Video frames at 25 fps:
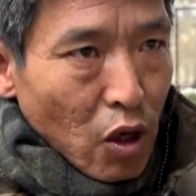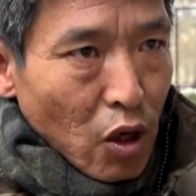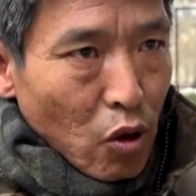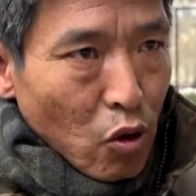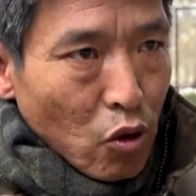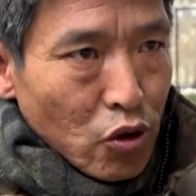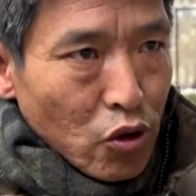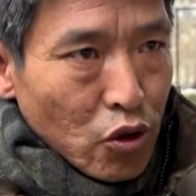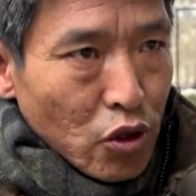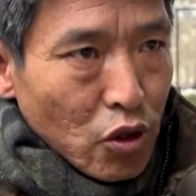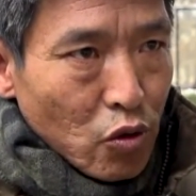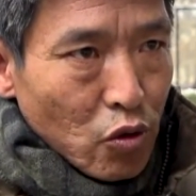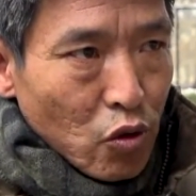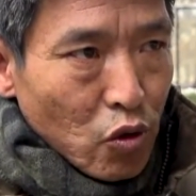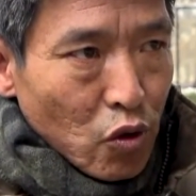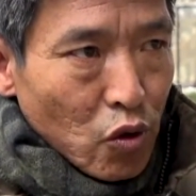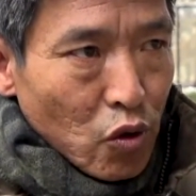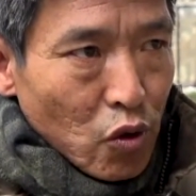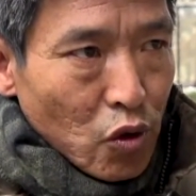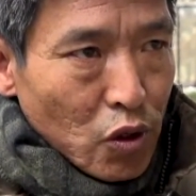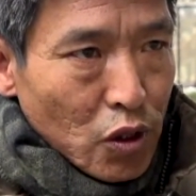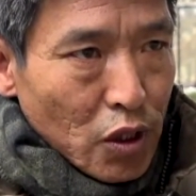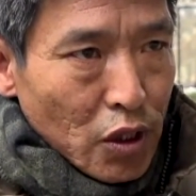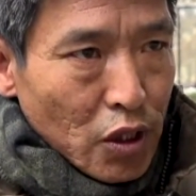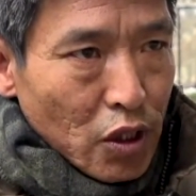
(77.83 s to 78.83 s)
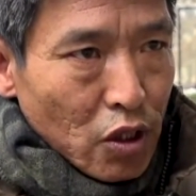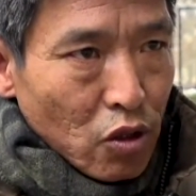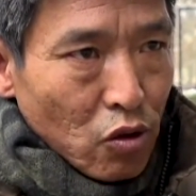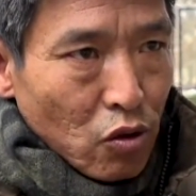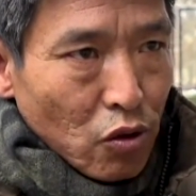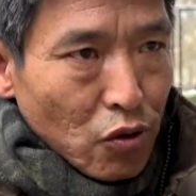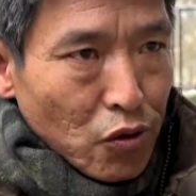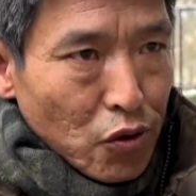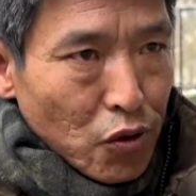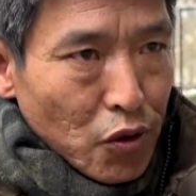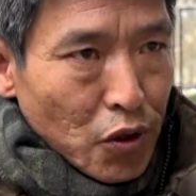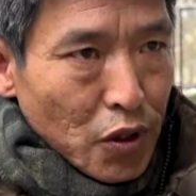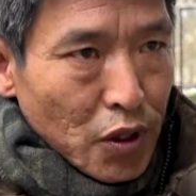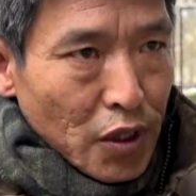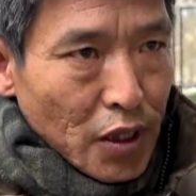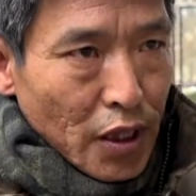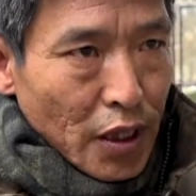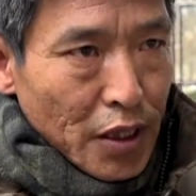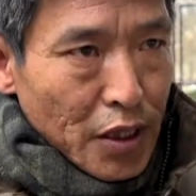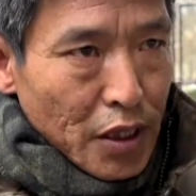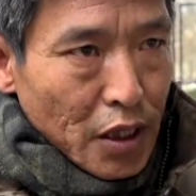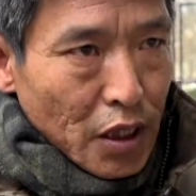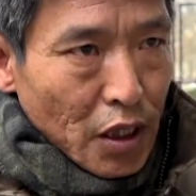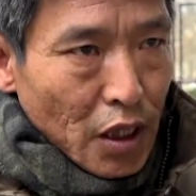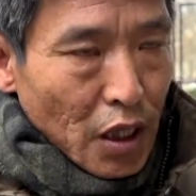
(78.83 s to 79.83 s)
wenn man bedenkt, dass die
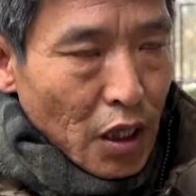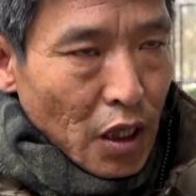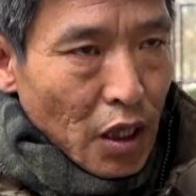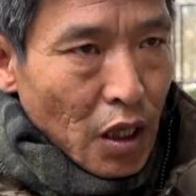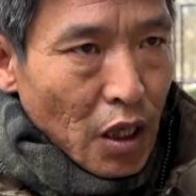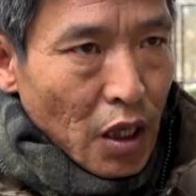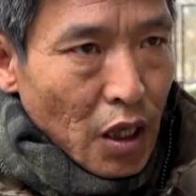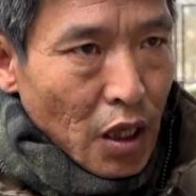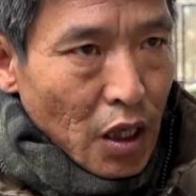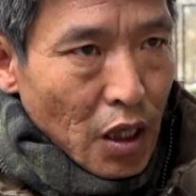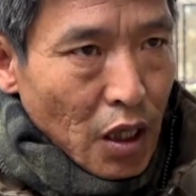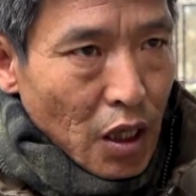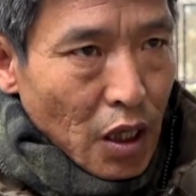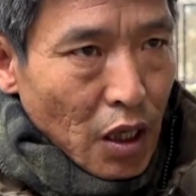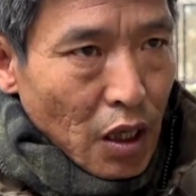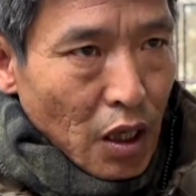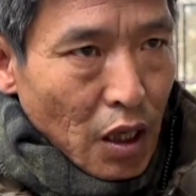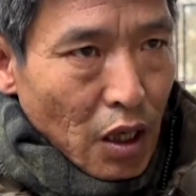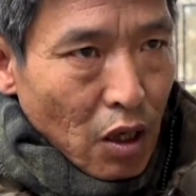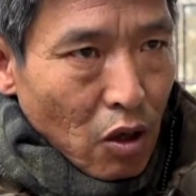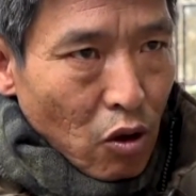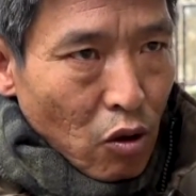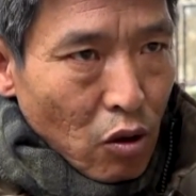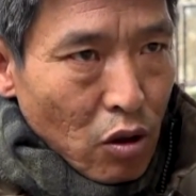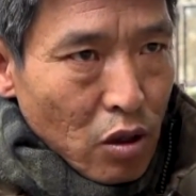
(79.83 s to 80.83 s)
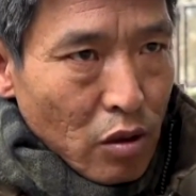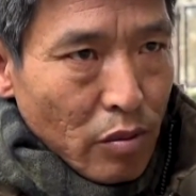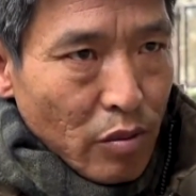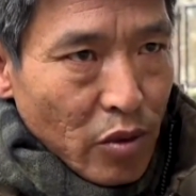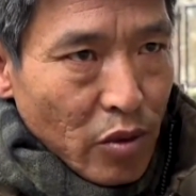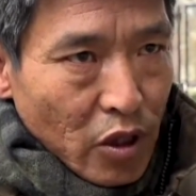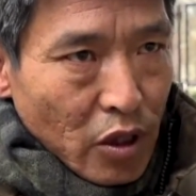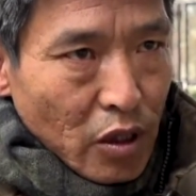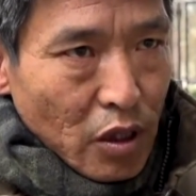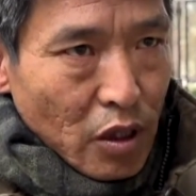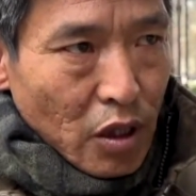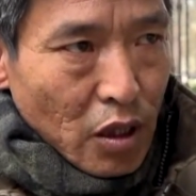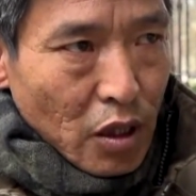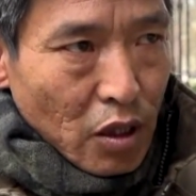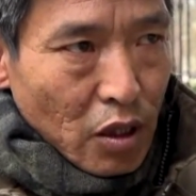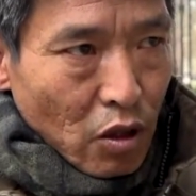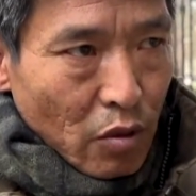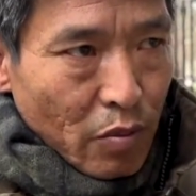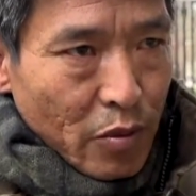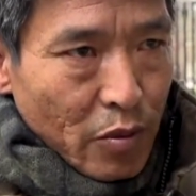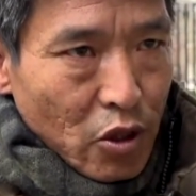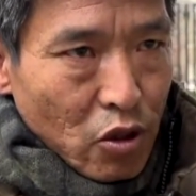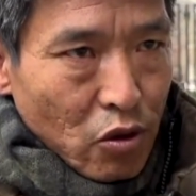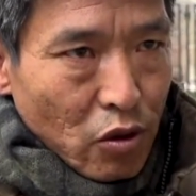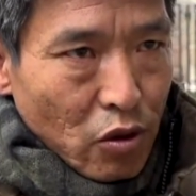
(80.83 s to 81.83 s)
Menschenrechtslage und die Bedingungen in
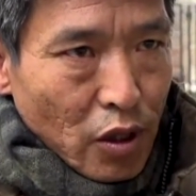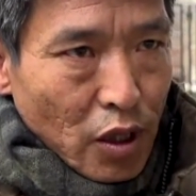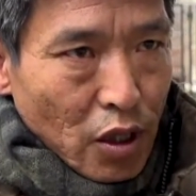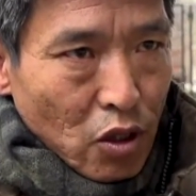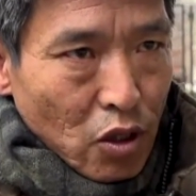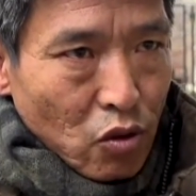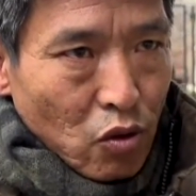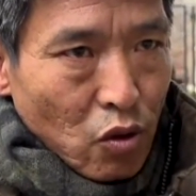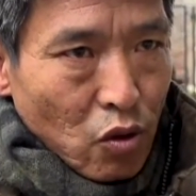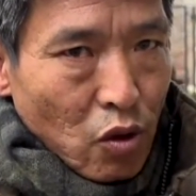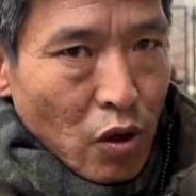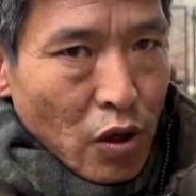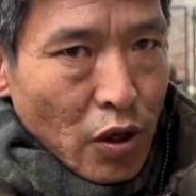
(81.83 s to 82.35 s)
Tibet schrecklich sind.